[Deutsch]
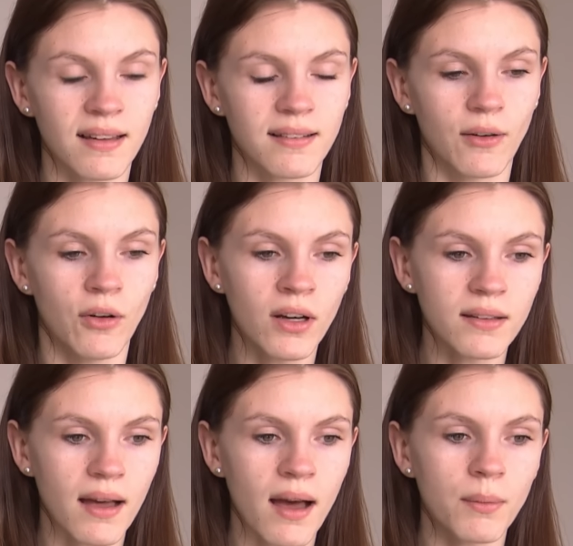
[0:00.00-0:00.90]
Satz
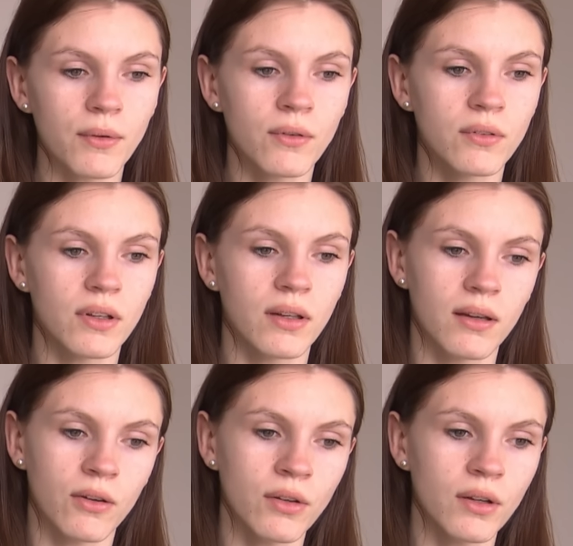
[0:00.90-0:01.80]
gehört habe und die
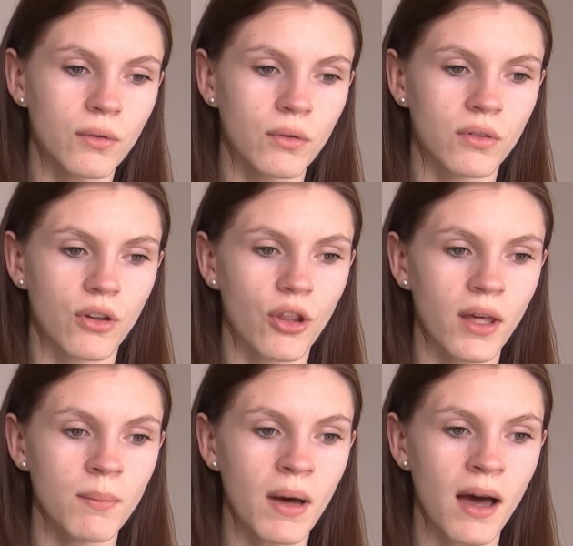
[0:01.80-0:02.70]
Kündigung
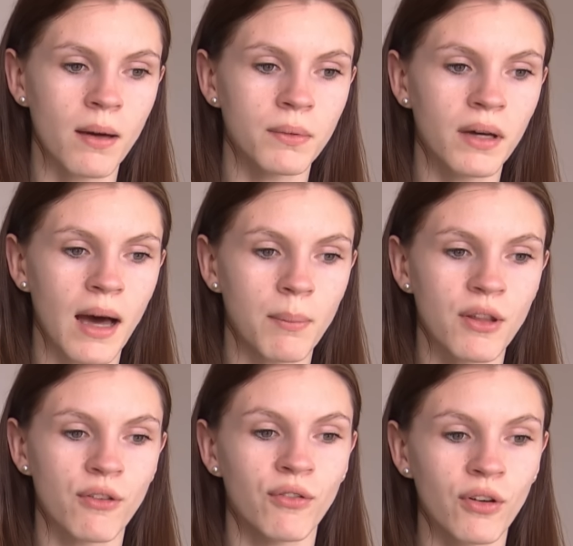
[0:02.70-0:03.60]
unterschrieben habe, habe
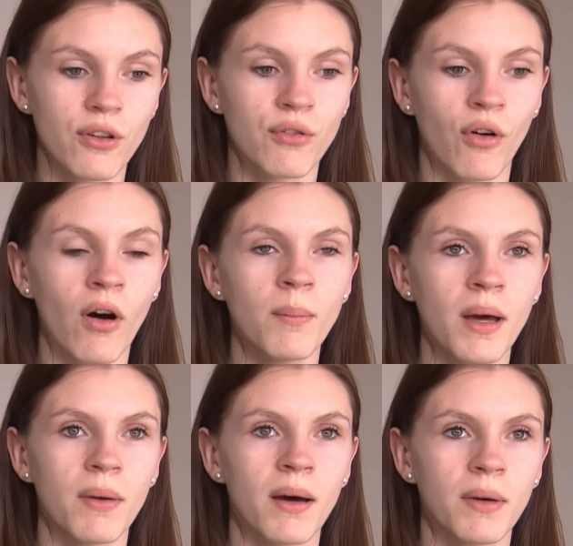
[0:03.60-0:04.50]
ich wirklich vor
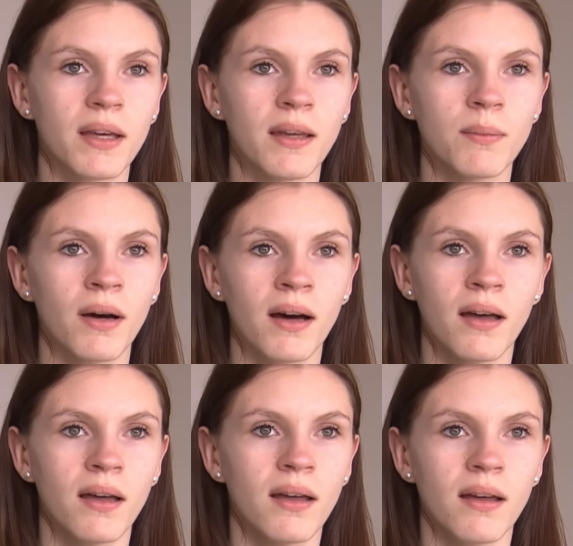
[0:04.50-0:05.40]
meinem Arbeitgeber
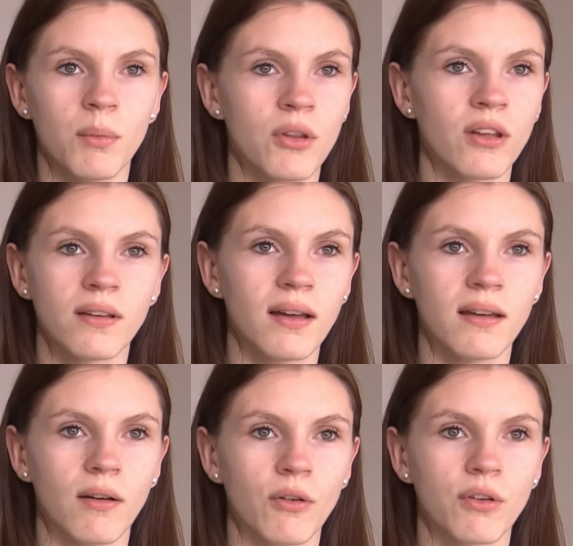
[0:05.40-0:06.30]
bin ich in
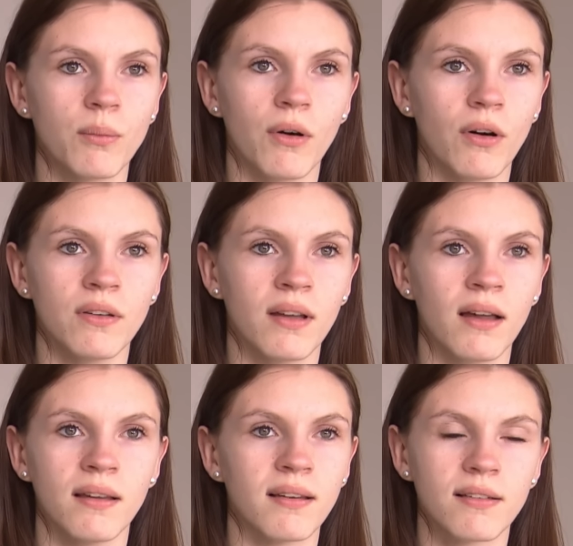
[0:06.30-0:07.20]
Tränen ausgebrochen.
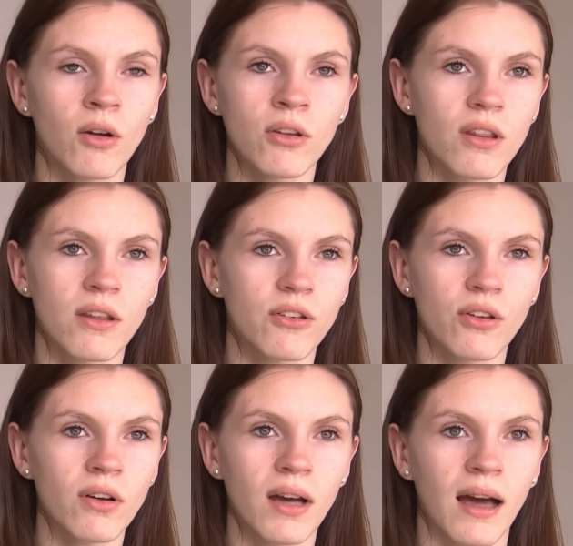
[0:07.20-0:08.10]
das konnte ich nicht
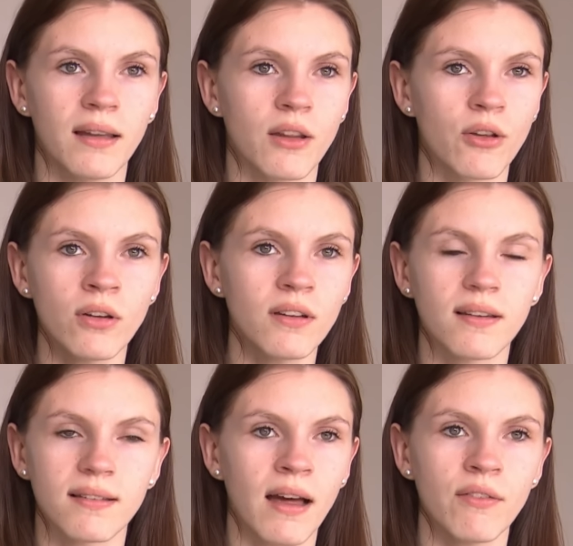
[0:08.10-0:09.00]
zurückhalten. Ich konnte
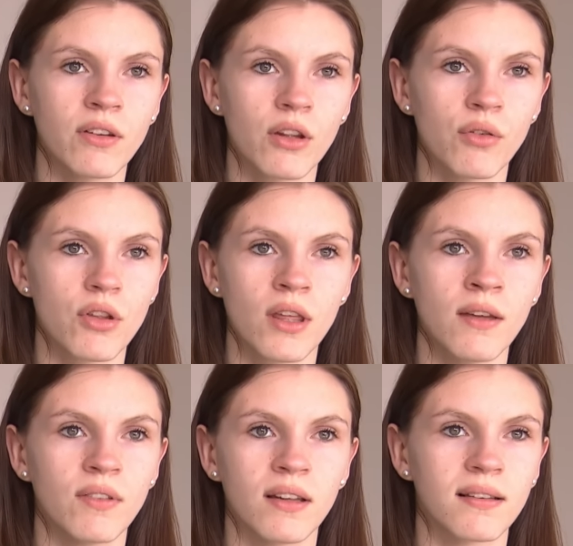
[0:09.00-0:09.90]
das einfach nicht
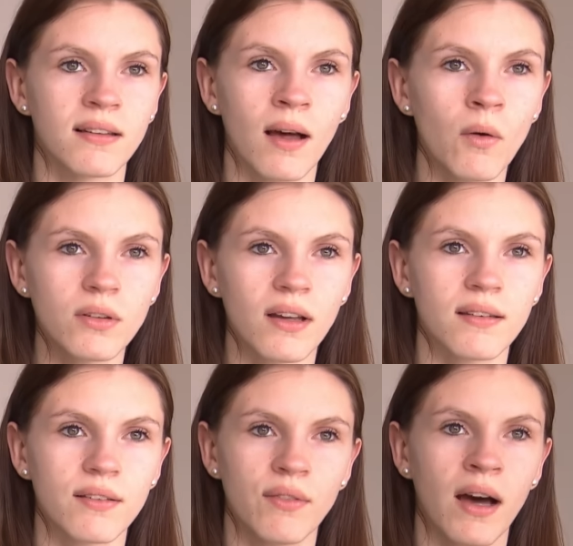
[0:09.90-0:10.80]
verstehen, weil es genau
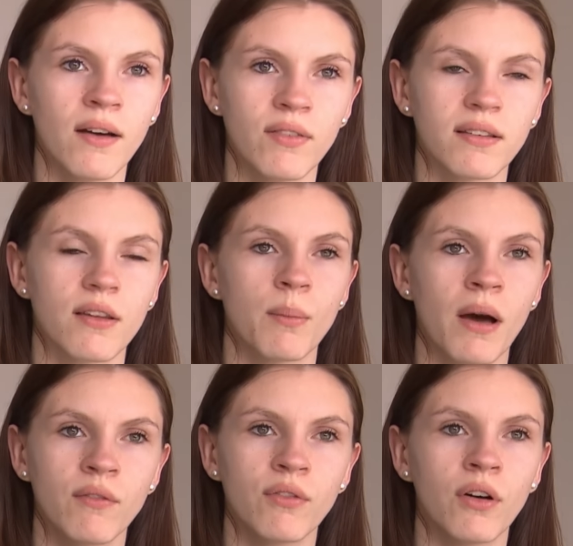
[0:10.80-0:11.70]
das war, was ich
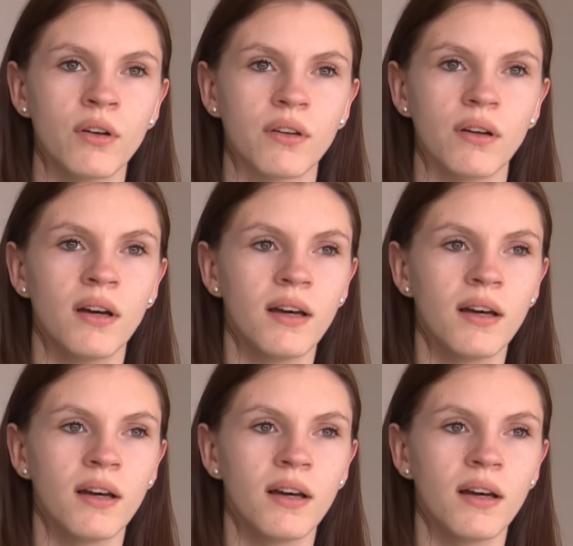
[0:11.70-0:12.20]
machen wollte.